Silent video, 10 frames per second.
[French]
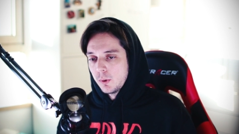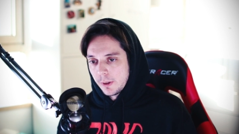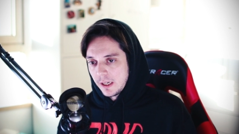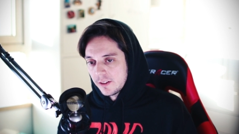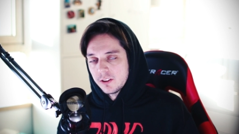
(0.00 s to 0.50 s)
Oui,
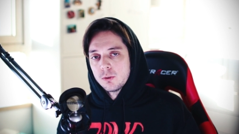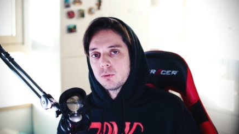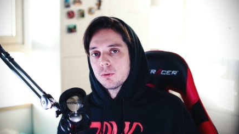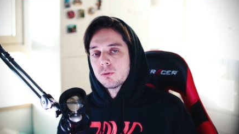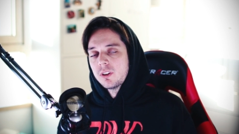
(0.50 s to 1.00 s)
oui,
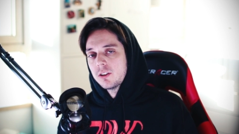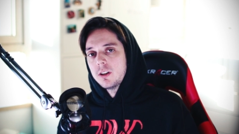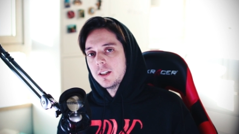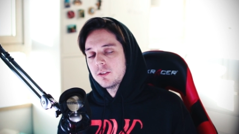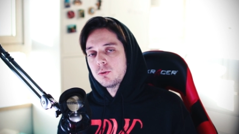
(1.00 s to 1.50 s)
l'exécution, son
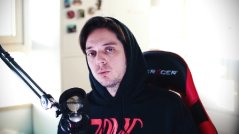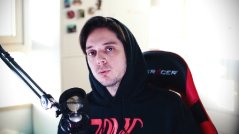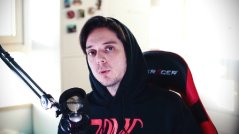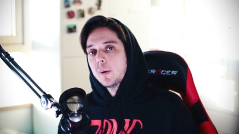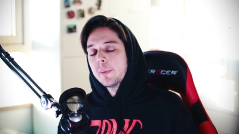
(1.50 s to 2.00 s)

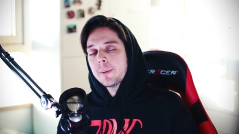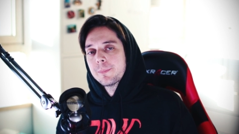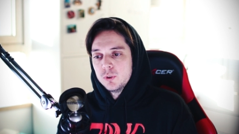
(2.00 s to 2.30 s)
l'exécution du papa.